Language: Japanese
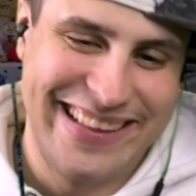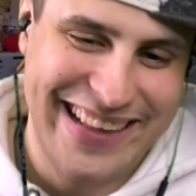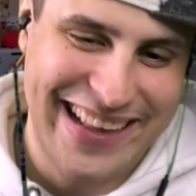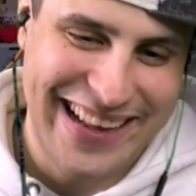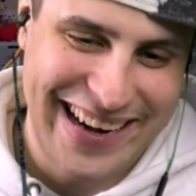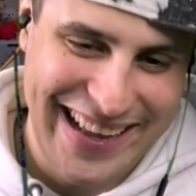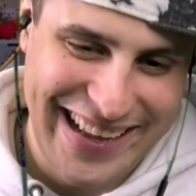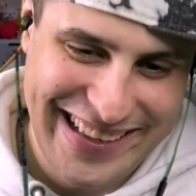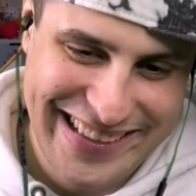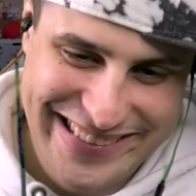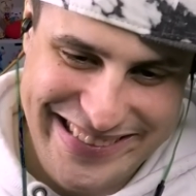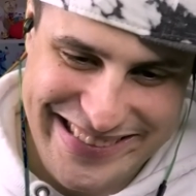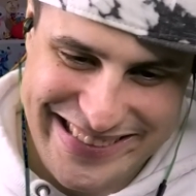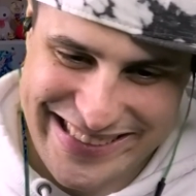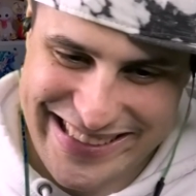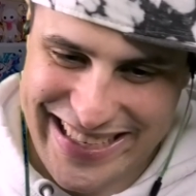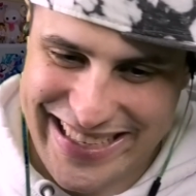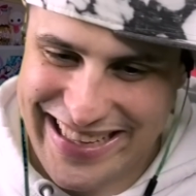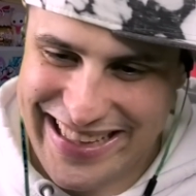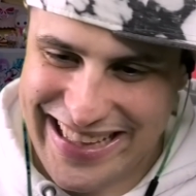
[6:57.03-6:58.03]
たんだな
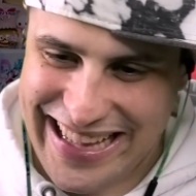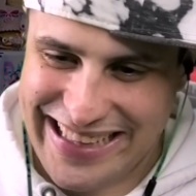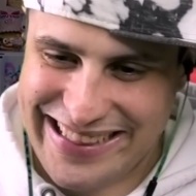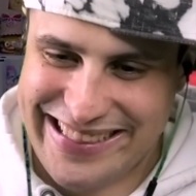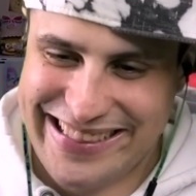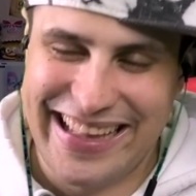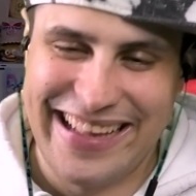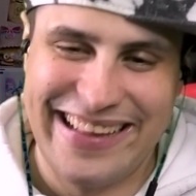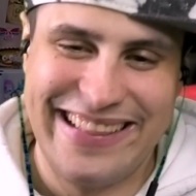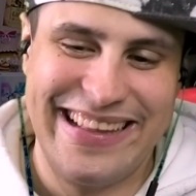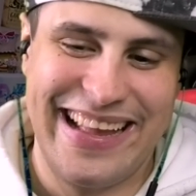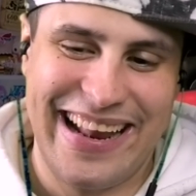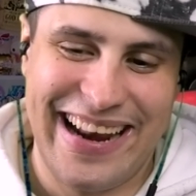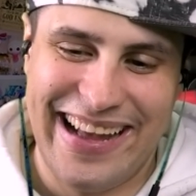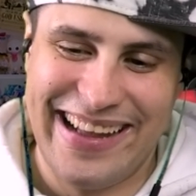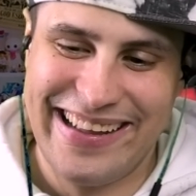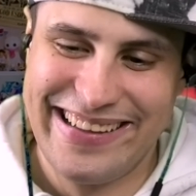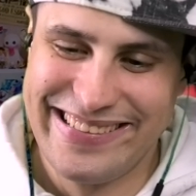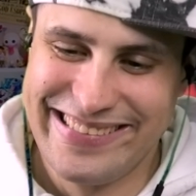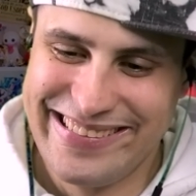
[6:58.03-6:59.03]
好きになったんだ
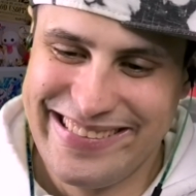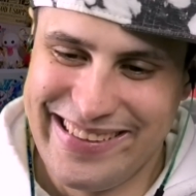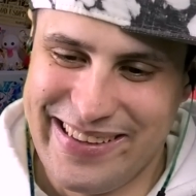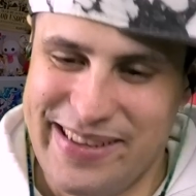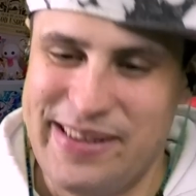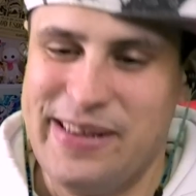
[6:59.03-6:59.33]
な